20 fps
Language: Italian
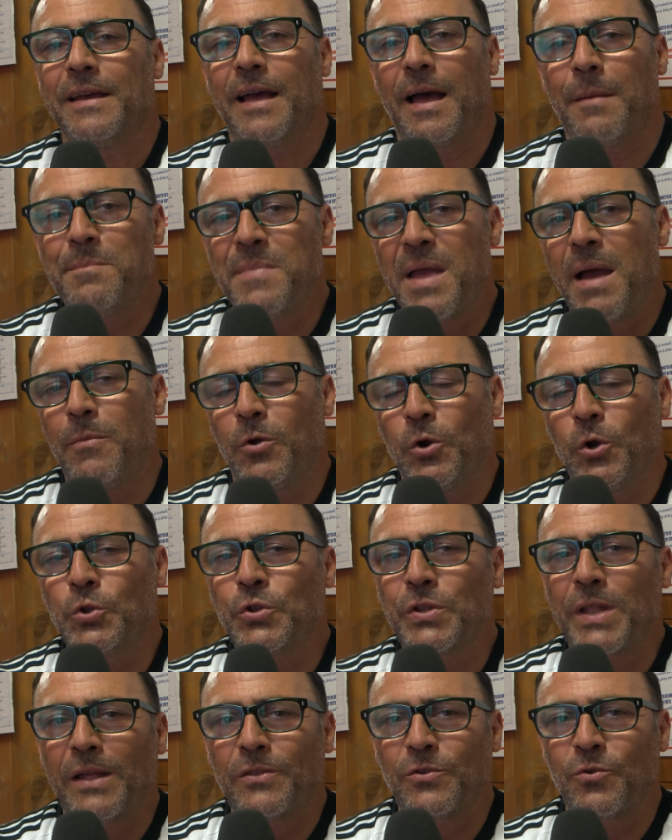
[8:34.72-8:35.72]
Abbiamo
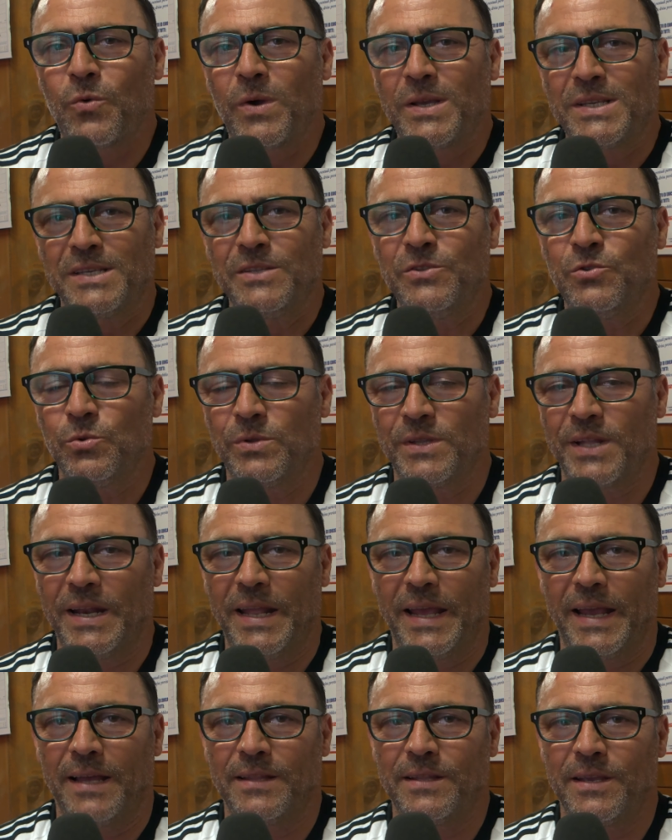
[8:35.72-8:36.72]
lottato quasi in tutte
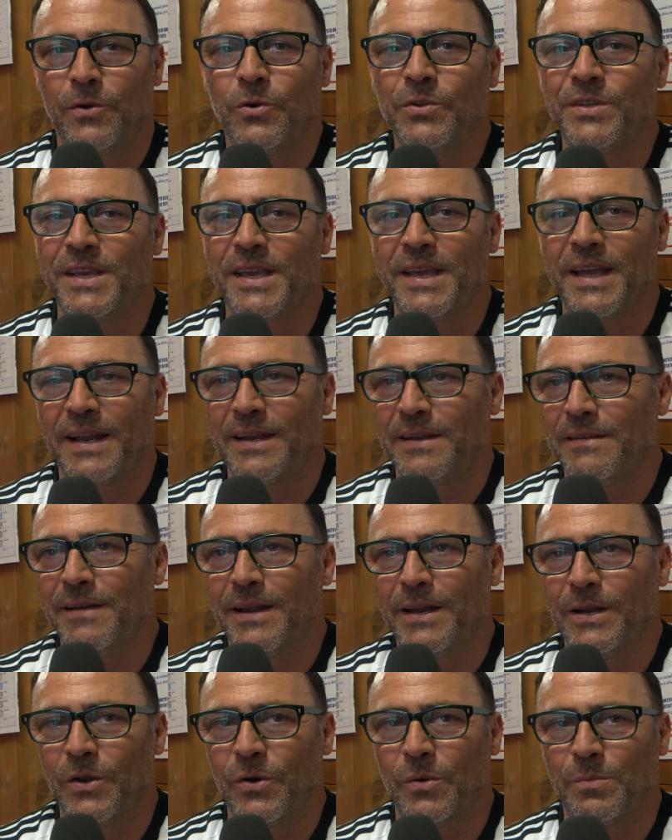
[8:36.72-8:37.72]
le categorie a
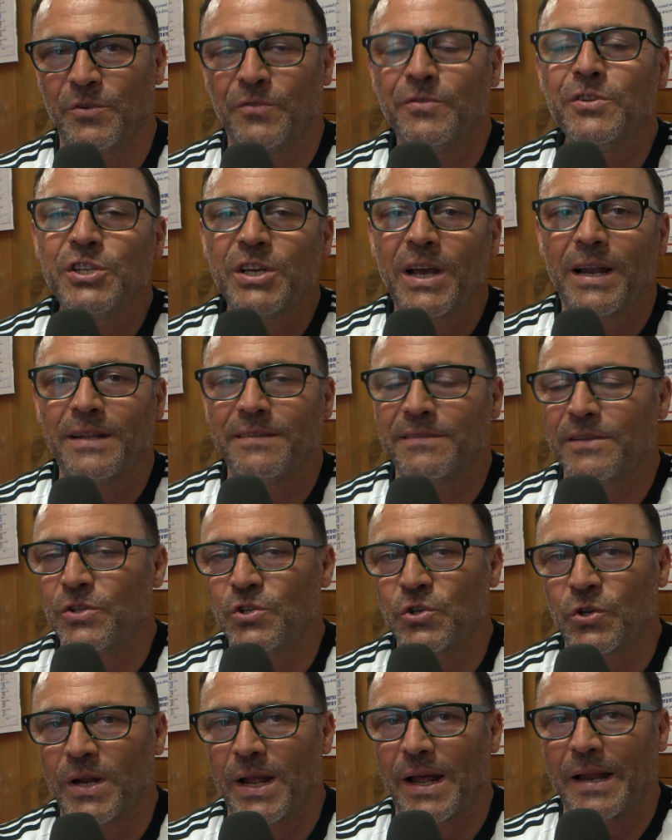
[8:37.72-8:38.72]
livello provinciale e
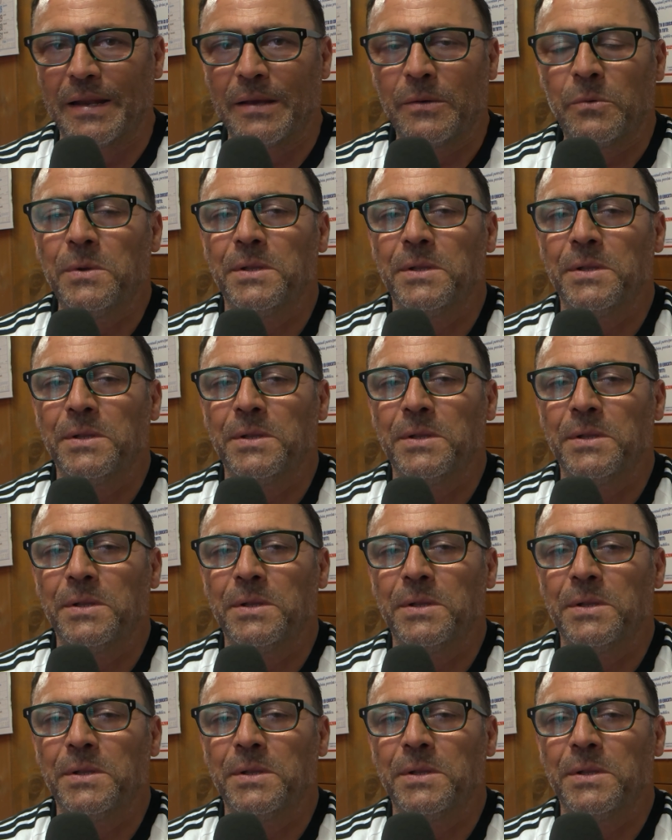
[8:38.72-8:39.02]
regionale,